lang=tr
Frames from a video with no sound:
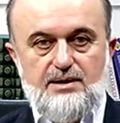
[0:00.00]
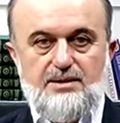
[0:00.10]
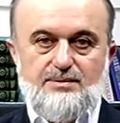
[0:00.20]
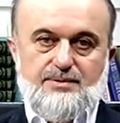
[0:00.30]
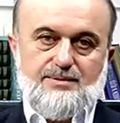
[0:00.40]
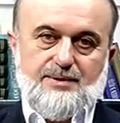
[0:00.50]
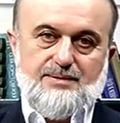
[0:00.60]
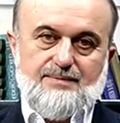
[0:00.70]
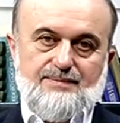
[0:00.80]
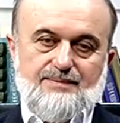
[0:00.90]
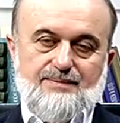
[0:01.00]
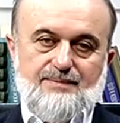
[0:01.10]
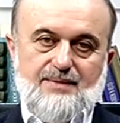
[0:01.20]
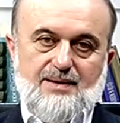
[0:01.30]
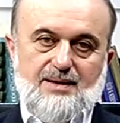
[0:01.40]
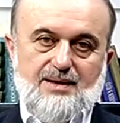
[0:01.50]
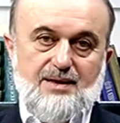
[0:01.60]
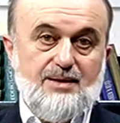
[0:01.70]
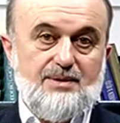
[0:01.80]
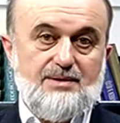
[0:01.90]
mümin.
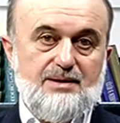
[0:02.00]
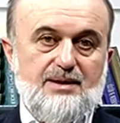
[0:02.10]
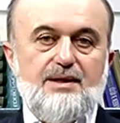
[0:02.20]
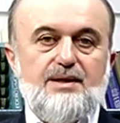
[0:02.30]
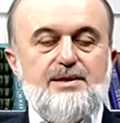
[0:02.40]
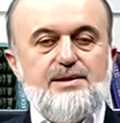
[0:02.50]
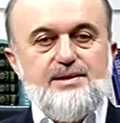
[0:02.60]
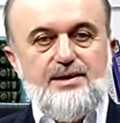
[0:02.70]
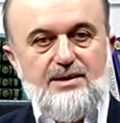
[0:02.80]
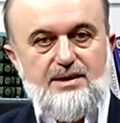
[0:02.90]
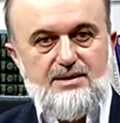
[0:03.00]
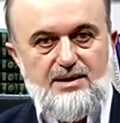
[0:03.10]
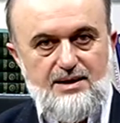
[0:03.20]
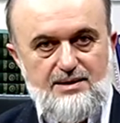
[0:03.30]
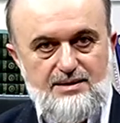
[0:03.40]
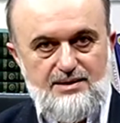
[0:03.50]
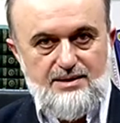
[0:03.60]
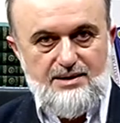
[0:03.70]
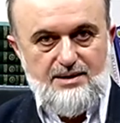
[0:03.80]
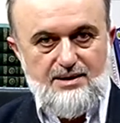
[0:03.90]
Evet, zikret hakkı
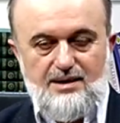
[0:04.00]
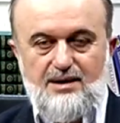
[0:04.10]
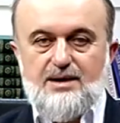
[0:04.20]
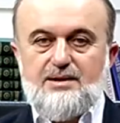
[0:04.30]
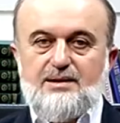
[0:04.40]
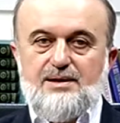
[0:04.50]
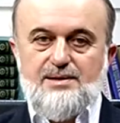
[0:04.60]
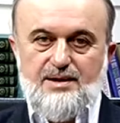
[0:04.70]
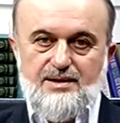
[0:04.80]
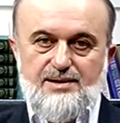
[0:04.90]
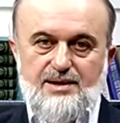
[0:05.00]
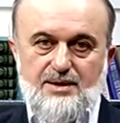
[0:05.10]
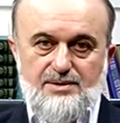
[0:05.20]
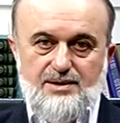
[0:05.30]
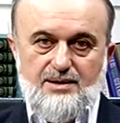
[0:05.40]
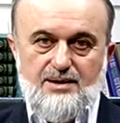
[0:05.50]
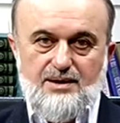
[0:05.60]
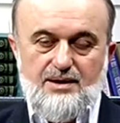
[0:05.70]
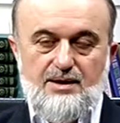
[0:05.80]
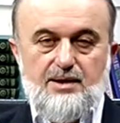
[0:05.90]
ki hak da seni sevsin,
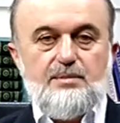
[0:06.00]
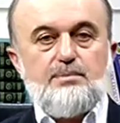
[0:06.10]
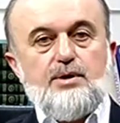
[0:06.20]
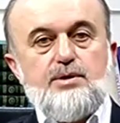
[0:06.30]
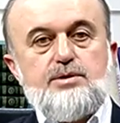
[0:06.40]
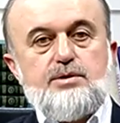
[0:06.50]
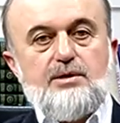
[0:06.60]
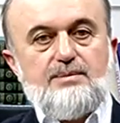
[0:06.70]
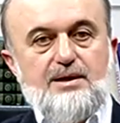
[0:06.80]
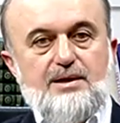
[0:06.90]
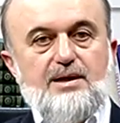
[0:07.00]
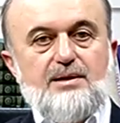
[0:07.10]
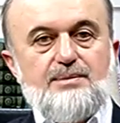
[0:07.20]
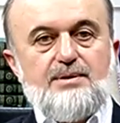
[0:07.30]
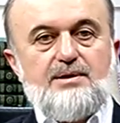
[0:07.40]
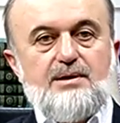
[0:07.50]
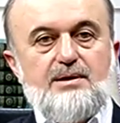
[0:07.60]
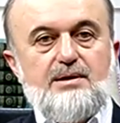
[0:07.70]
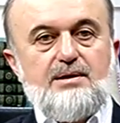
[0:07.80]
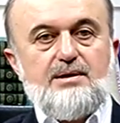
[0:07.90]
boş koyma kalbi ki
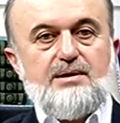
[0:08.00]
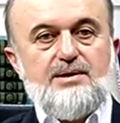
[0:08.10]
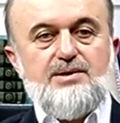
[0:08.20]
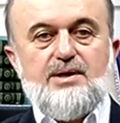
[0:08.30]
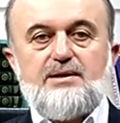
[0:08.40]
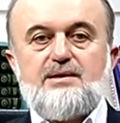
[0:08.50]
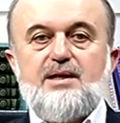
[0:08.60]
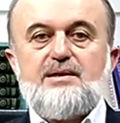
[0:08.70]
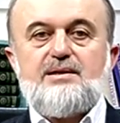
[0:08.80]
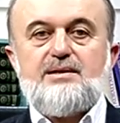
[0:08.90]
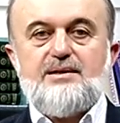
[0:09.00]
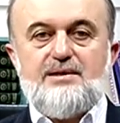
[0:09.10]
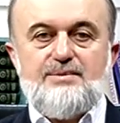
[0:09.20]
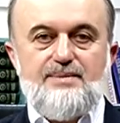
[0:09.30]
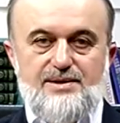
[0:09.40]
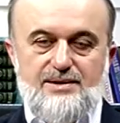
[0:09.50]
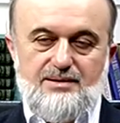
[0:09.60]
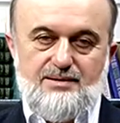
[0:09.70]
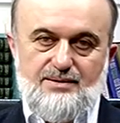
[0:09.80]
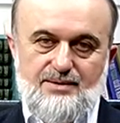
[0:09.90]
şeytan
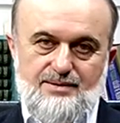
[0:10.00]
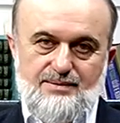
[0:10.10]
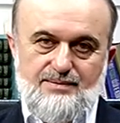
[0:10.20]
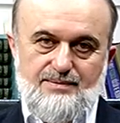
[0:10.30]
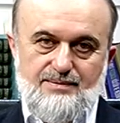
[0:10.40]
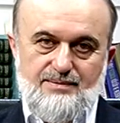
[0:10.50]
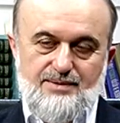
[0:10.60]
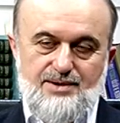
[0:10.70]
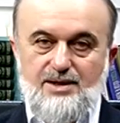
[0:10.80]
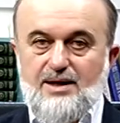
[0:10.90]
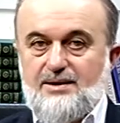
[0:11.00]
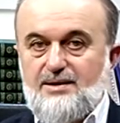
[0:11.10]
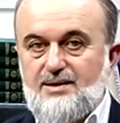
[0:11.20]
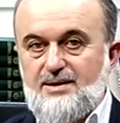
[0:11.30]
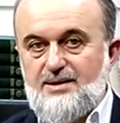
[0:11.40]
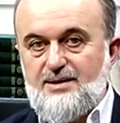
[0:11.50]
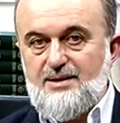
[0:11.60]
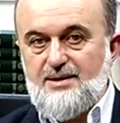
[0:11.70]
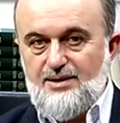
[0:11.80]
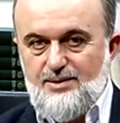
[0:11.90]
girmesin diyor. Şair
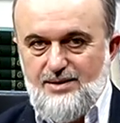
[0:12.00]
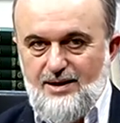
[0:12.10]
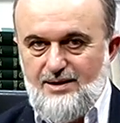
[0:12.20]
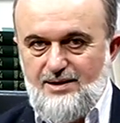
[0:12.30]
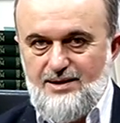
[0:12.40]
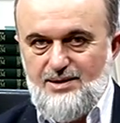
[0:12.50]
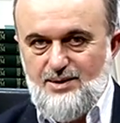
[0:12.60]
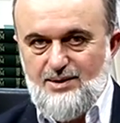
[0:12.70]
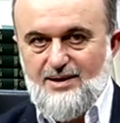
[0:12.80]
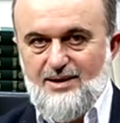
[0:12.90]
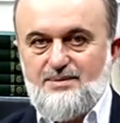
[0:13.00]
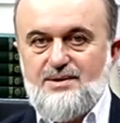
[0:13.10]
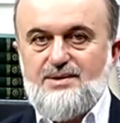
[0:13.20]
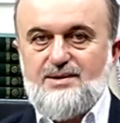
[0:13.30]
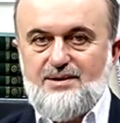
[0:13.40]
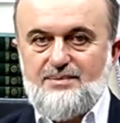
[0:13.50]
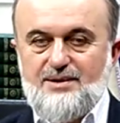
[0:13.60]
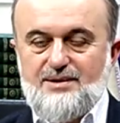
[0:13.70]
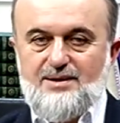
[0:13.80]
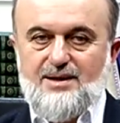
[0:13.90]
ne güzel söylemiş
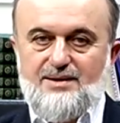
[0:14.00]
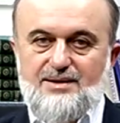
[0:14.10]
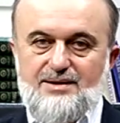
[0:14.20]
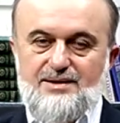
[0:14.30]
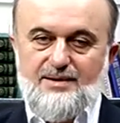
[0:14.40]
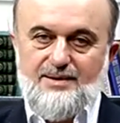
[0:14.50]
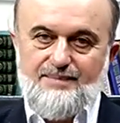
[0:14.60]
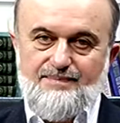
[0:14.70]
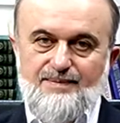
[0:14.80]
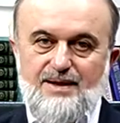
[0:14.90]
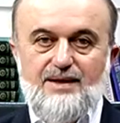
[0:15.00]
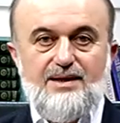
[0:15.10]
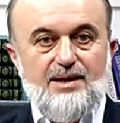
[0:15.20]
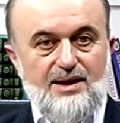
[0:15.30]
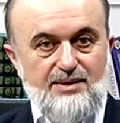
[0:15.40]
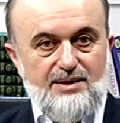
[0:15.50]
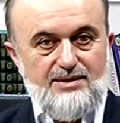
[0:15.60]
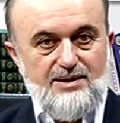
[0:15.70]
kıymetli kardeşlerim. Evet